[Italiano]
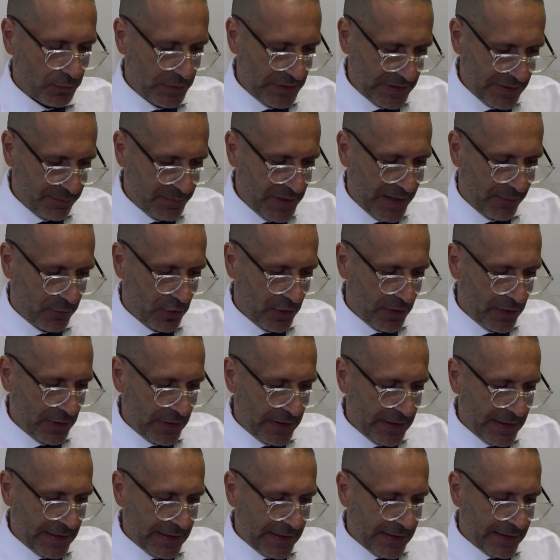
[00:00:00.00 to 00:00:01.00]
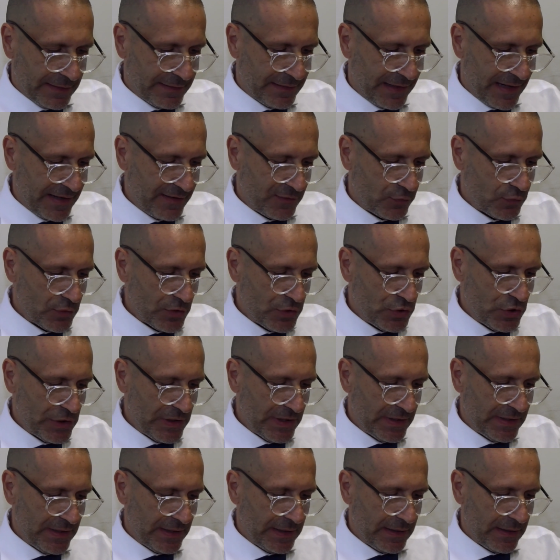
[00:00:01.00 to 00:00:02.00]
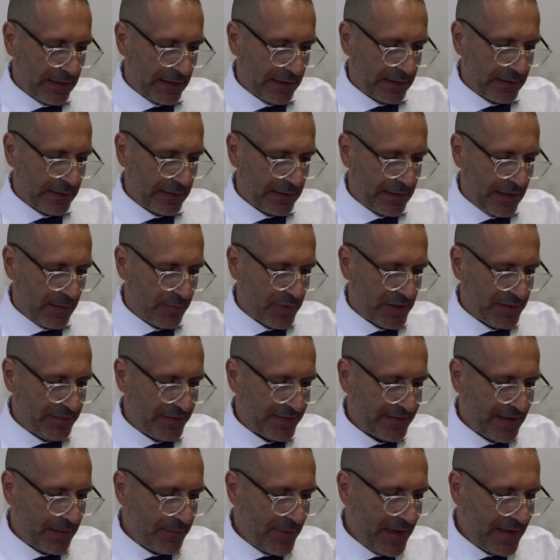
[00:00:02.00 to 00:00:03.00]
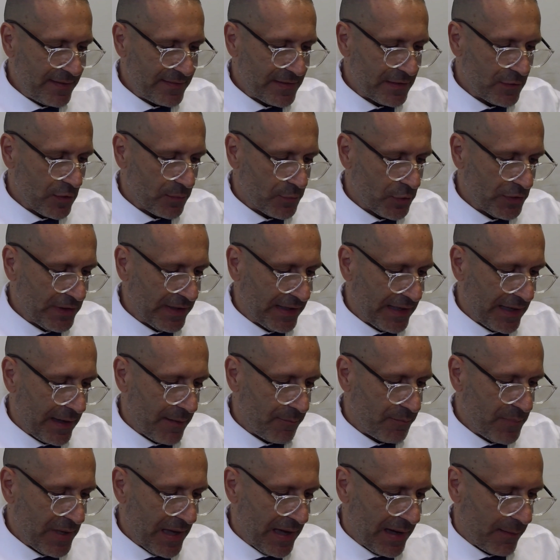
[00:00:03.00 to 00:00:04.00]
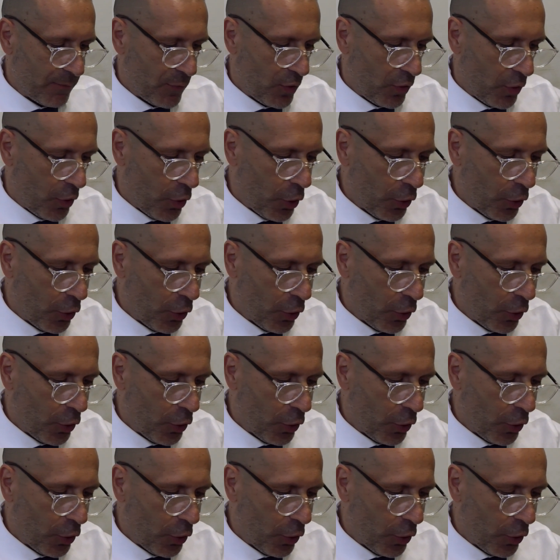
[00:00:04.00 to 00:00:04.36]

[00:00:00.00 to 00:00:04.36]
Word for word: quindi abbiamo 3 suicidi eh, nei primi 6 mesi, dopodiché abbiamo